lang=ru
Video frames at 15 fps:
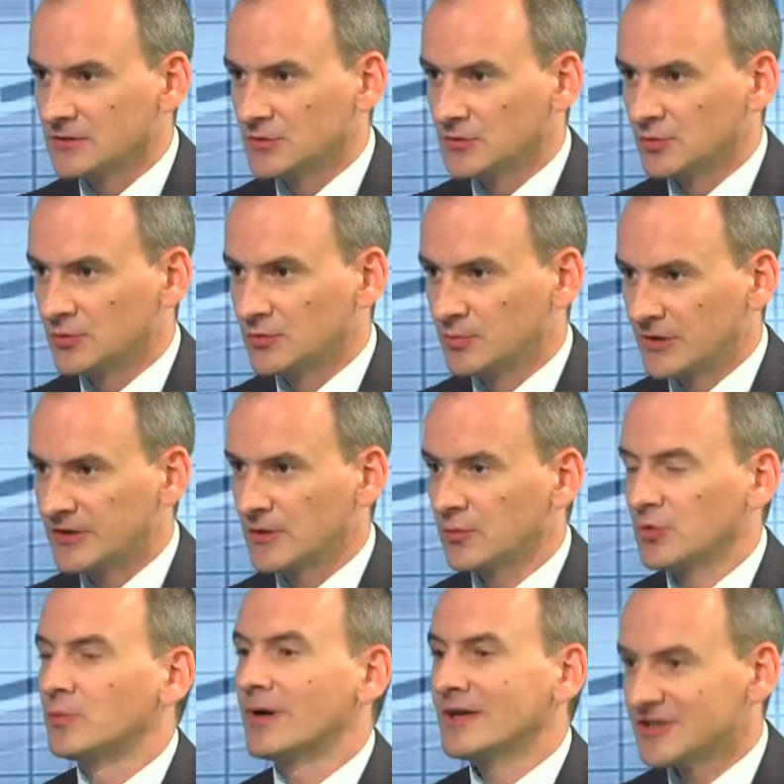что будут
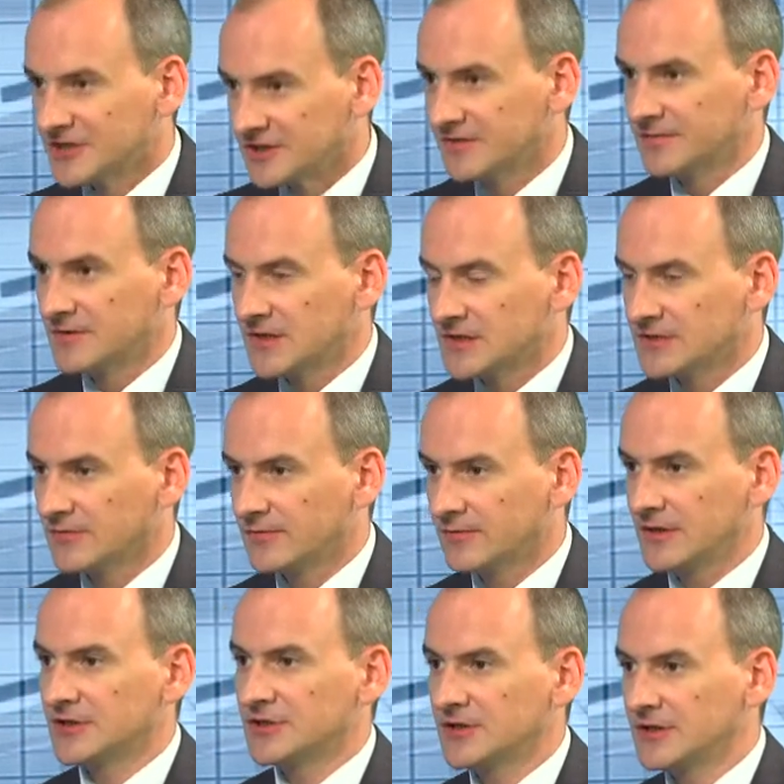потребовать больших финансовых
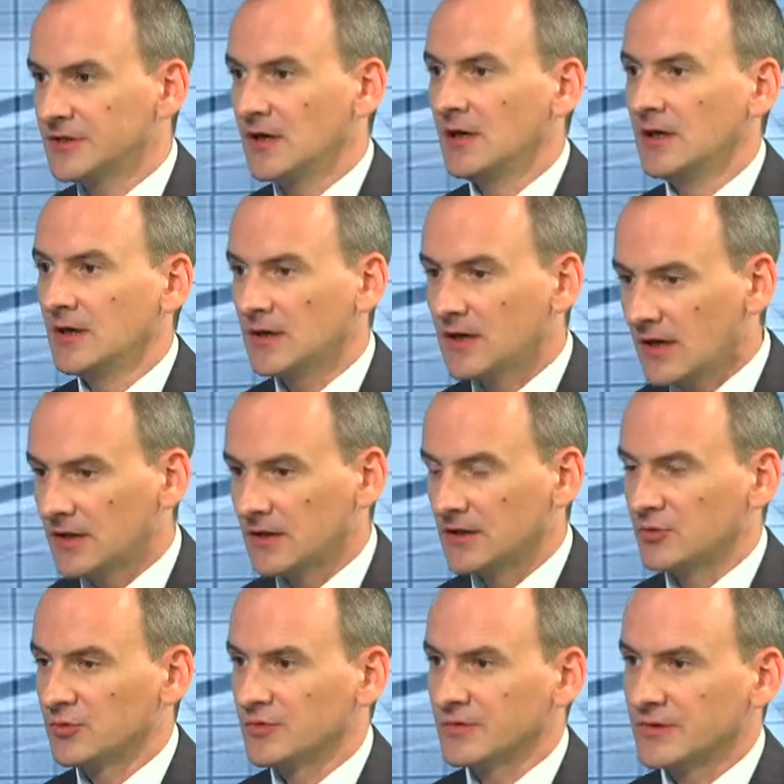вложений. Как они
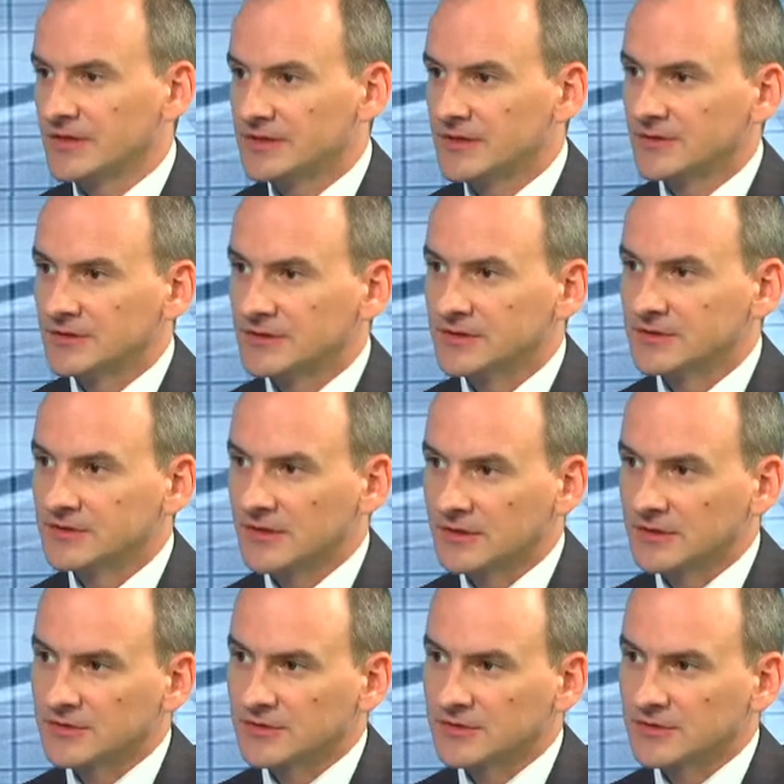будут финансироваться, из каких